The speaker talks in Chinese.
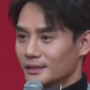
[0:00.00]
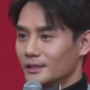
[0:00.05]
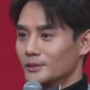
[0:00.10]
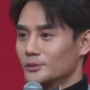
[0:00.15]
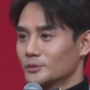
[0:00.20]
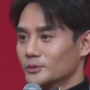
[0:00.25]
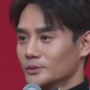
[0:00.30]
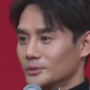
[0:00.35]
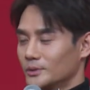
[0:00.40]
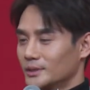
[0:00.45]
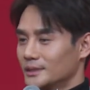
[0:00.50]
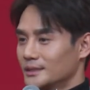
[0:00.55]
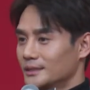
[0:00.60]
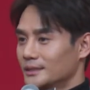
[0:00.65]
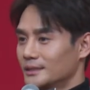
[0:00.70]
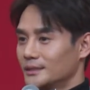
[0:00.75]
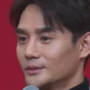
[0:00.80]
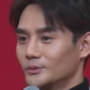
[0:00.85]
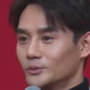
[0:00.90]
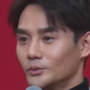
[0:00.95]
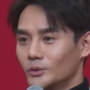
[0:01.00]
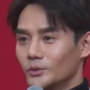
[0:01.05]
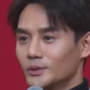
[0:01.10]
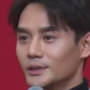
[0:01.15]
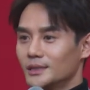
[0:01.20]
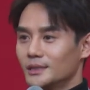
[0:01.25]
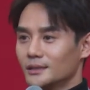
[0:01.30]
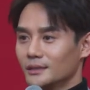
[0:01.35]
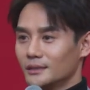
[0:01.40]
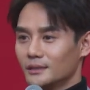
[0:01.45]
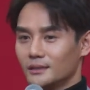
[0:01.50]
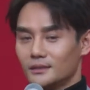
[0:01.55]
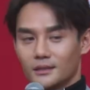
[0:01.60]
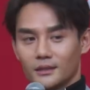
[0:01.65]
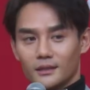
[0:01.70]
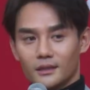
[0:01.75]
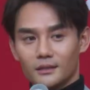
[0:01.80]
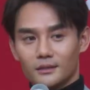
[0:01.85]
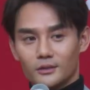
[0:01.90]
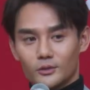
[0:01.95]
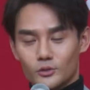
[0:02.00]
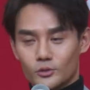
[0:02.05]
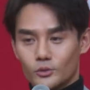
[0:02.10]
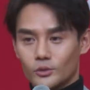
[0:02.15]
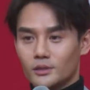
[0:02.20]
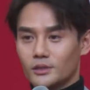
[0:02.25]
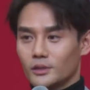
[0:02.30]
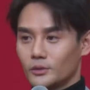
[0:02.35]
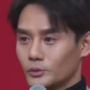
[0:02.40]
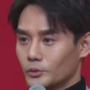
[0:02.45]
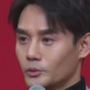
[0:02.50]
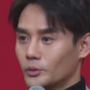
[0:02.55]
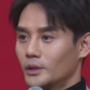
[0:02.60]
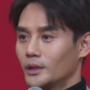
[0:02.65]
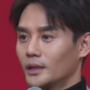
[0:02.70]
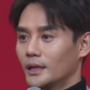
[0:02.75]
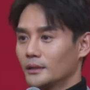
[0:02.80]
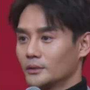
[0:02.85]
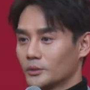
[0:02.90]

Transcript: 年中的我自己，无论经历怎样的挫折与困难，